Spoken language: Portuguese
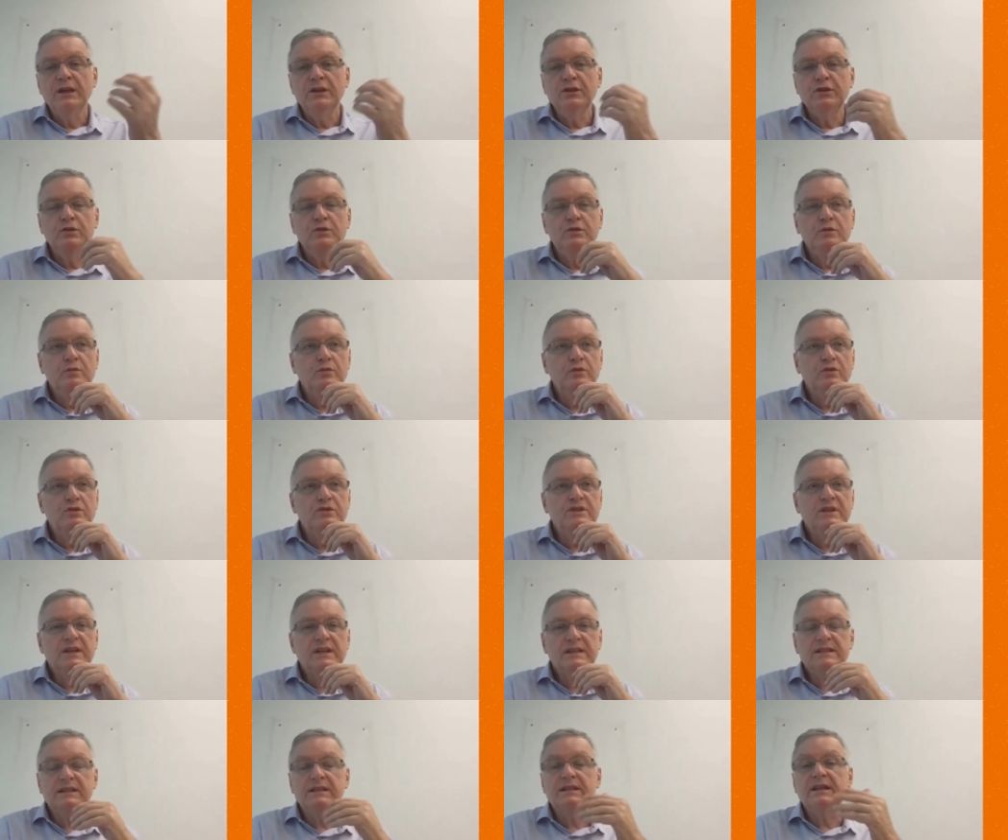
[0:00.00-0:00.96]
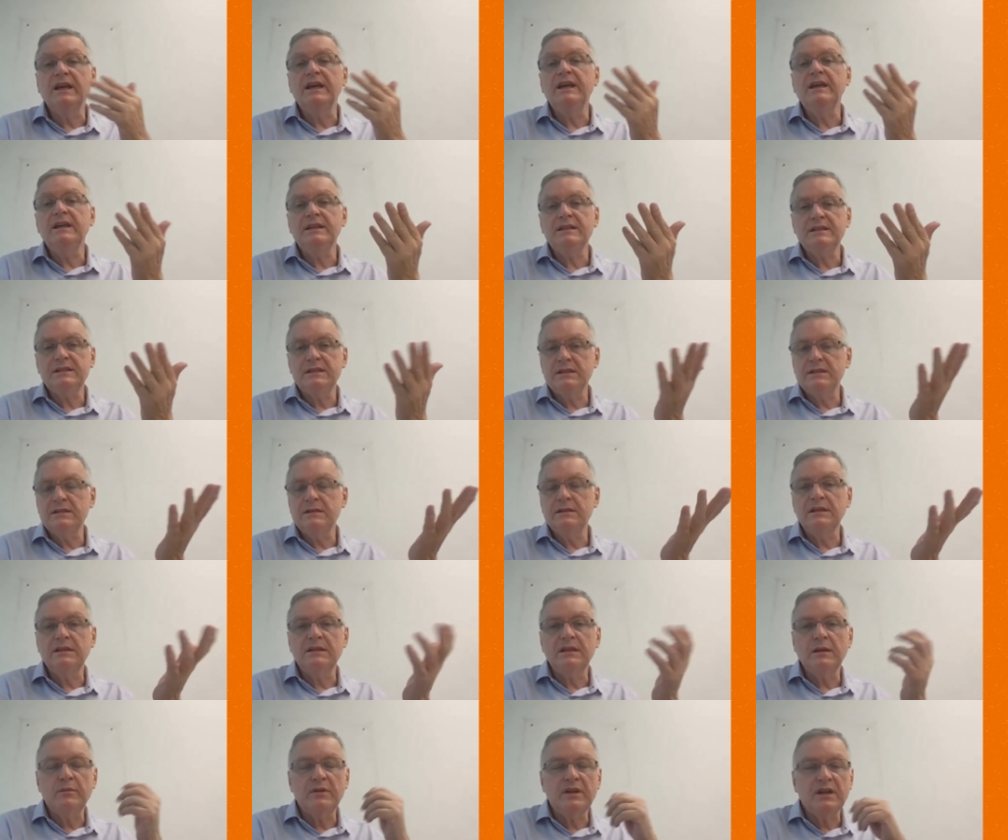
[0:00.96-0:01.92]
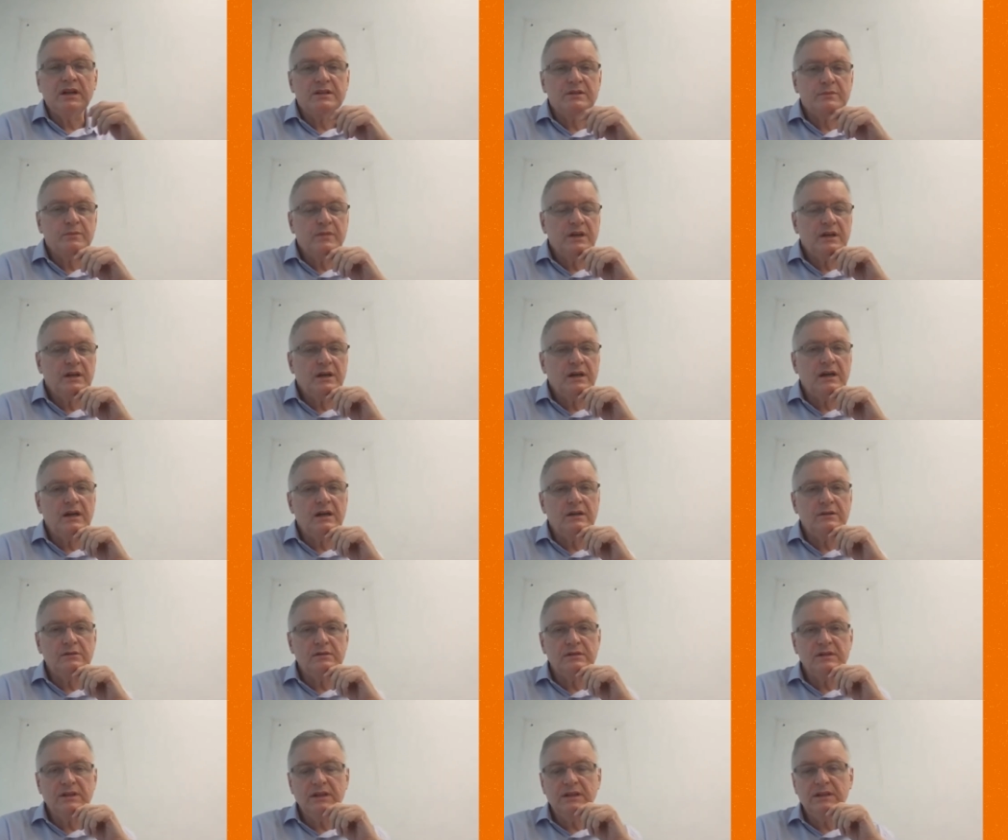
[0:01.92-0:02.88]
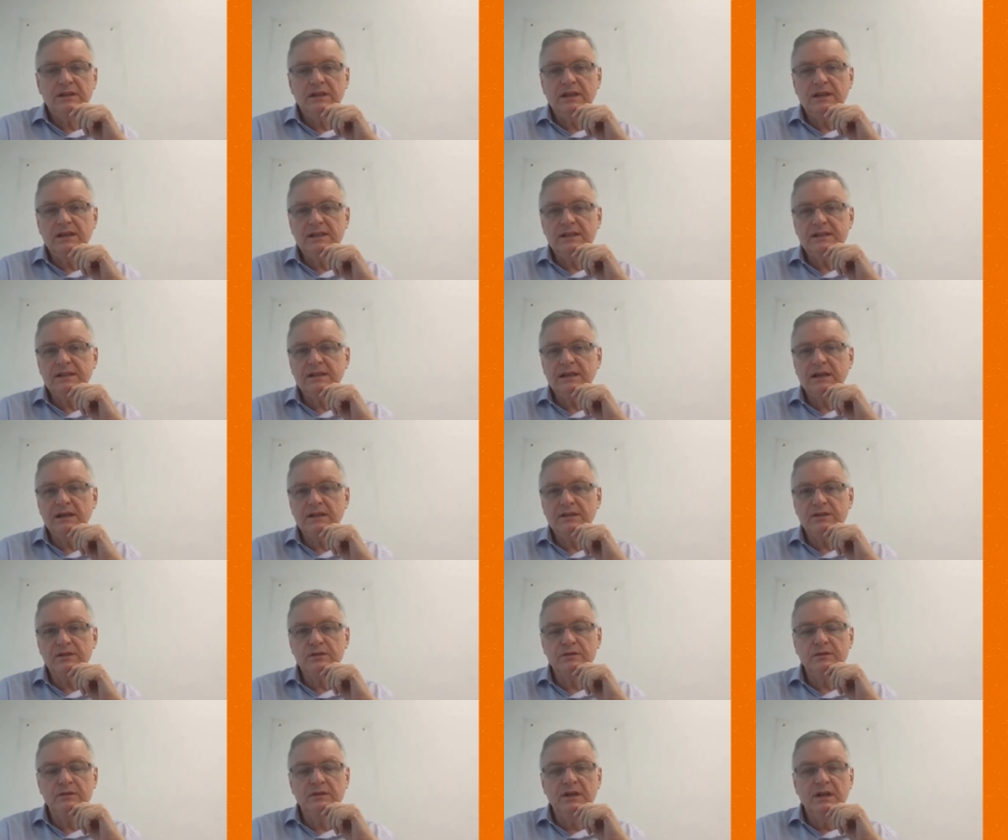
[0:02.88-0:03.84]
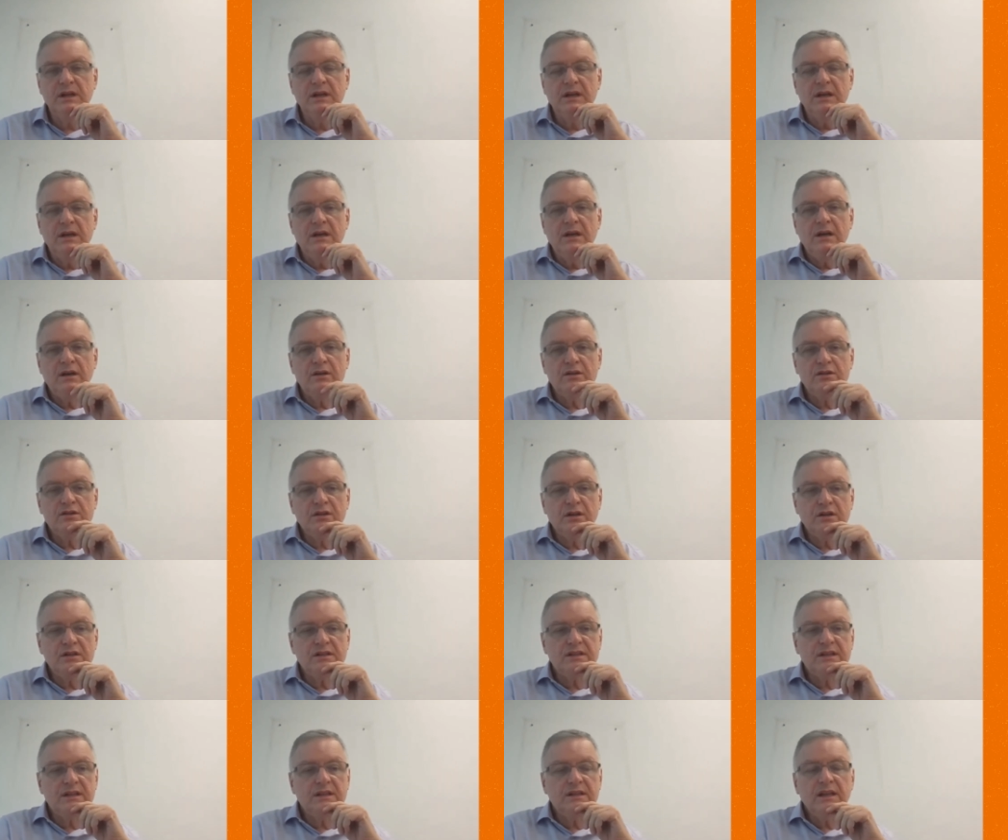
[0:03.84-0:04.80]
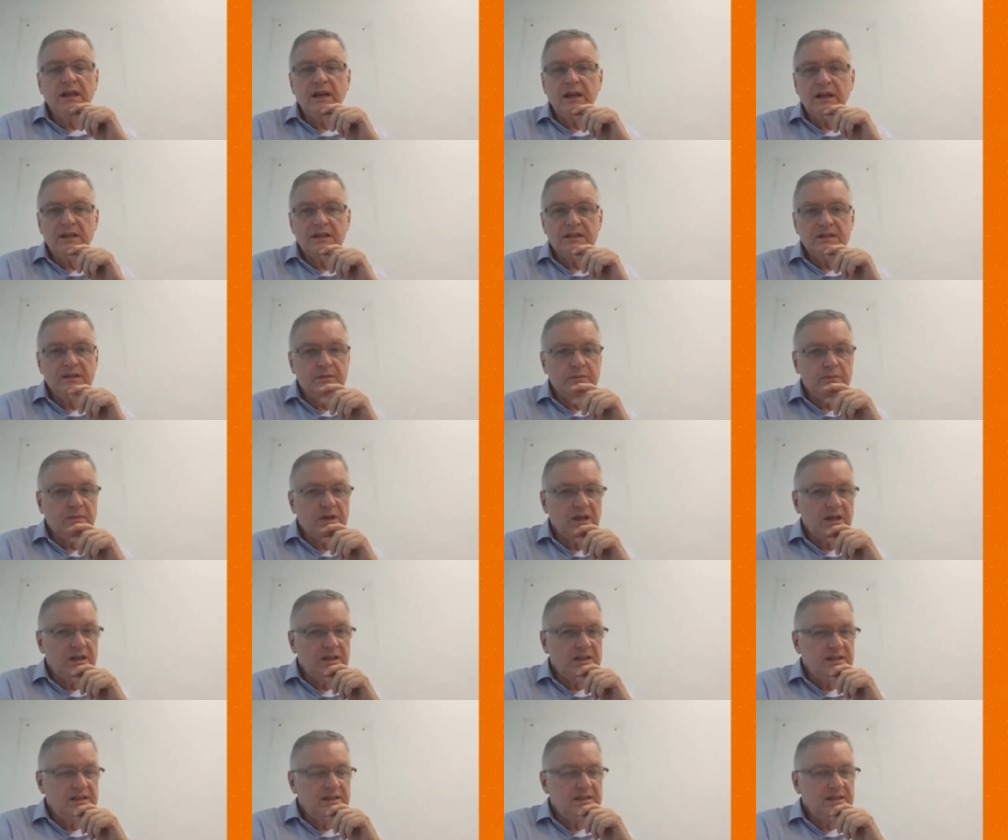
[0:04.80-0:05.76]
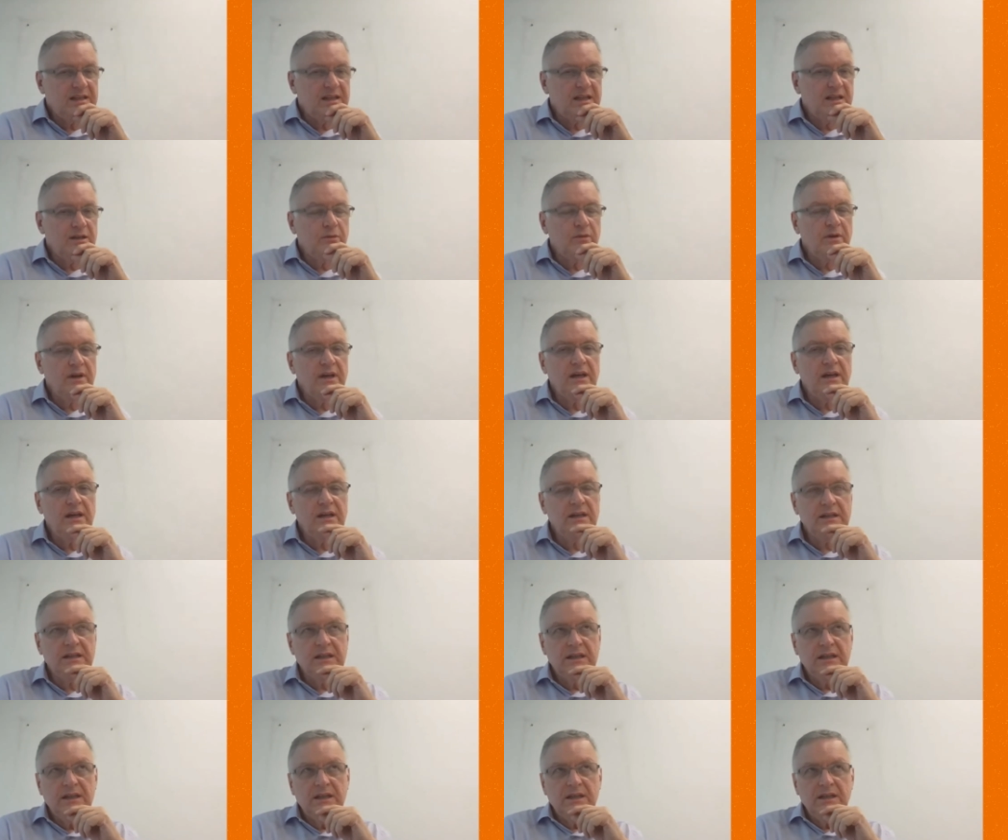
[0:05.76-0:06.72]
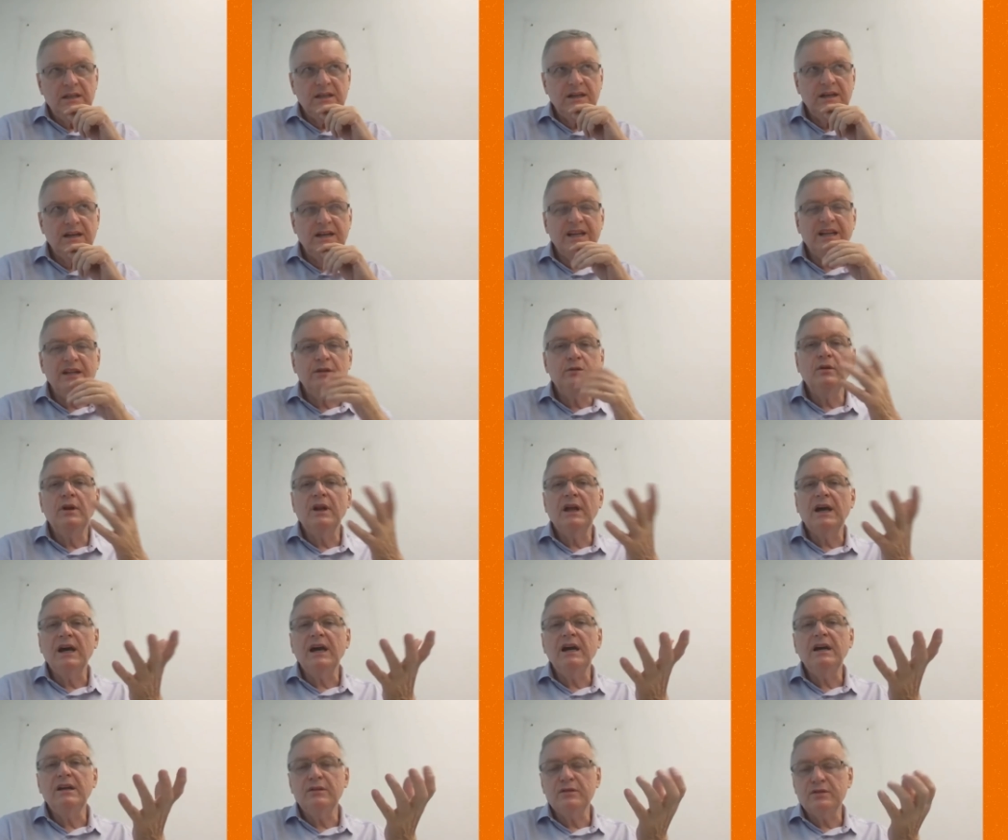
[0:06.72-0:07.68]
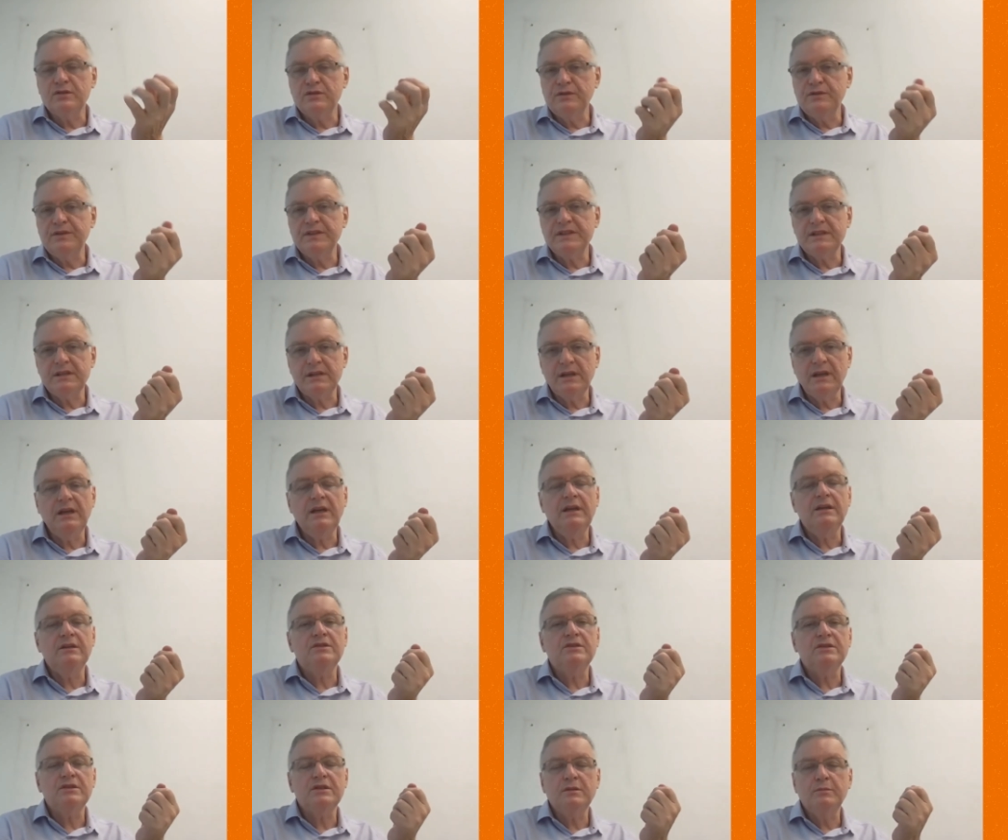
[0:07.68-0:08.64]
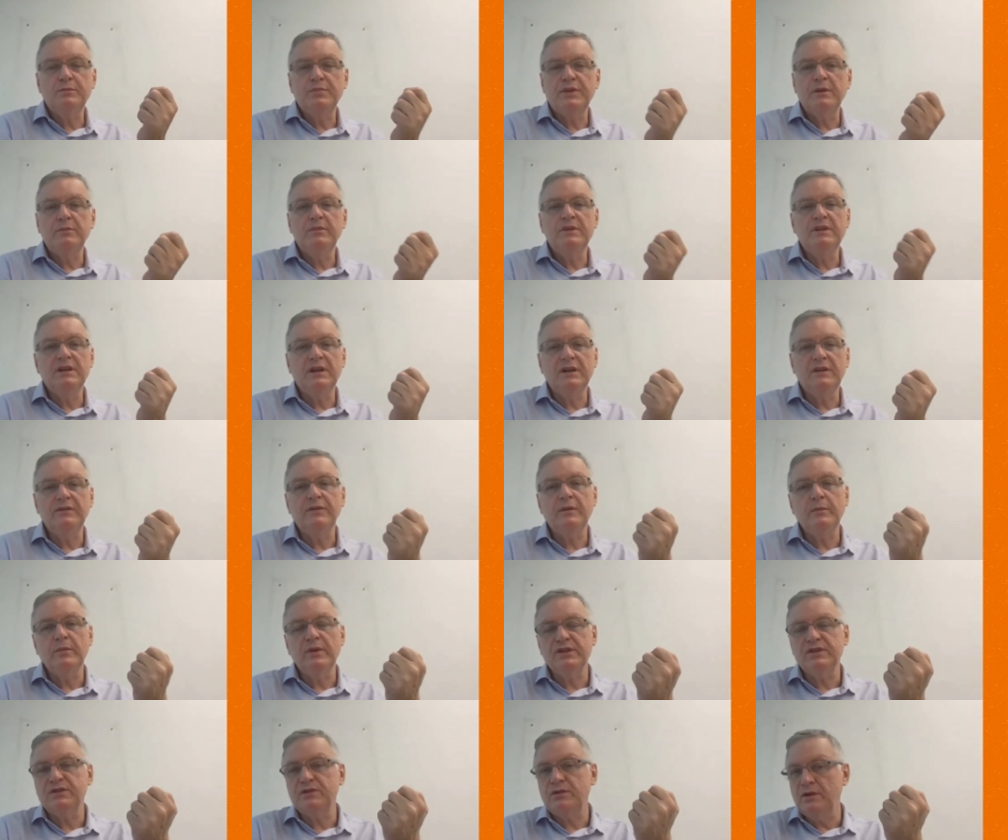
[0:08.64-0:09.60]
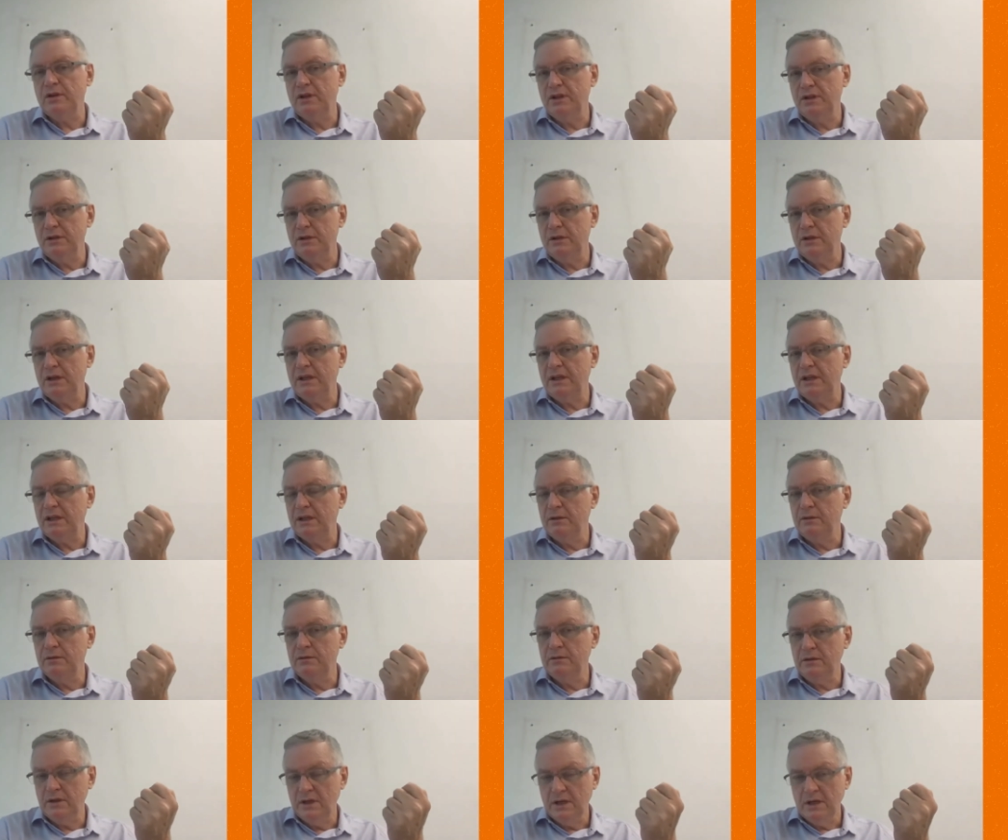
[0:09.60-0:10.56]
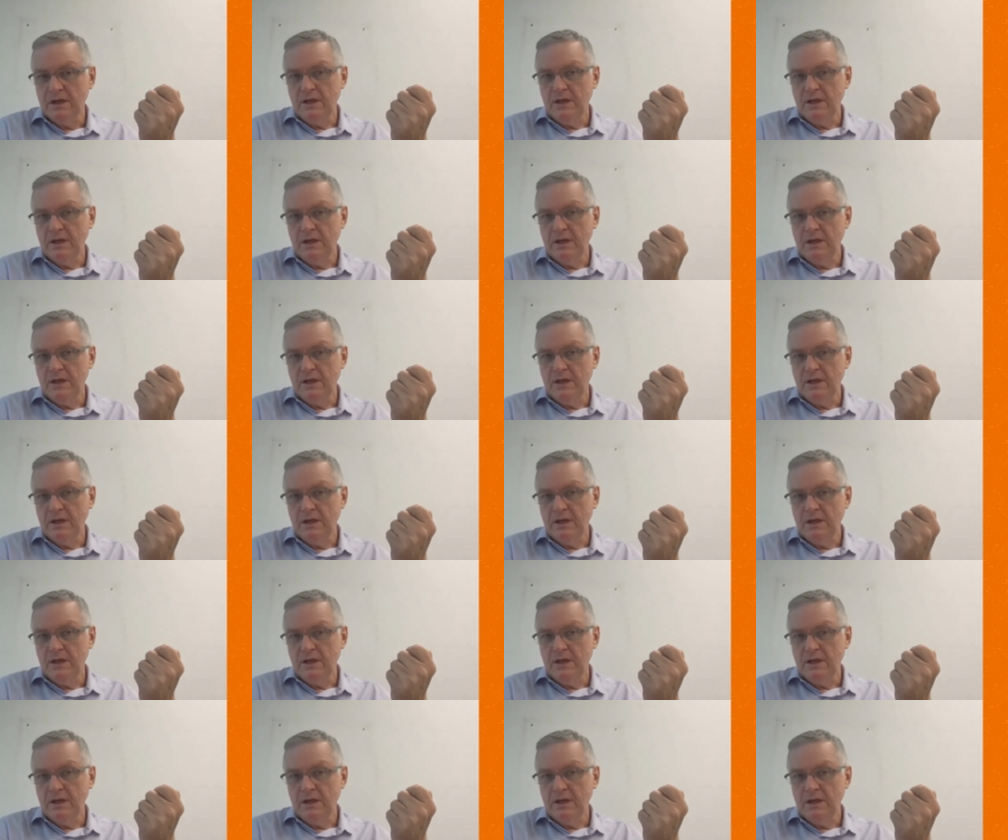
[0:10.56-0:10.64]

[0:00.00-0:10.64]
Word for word: número de residências em determinados mercados que têm acesso aos nossos satélites, mas ela não é granular o suficiente para me dar informações daquilo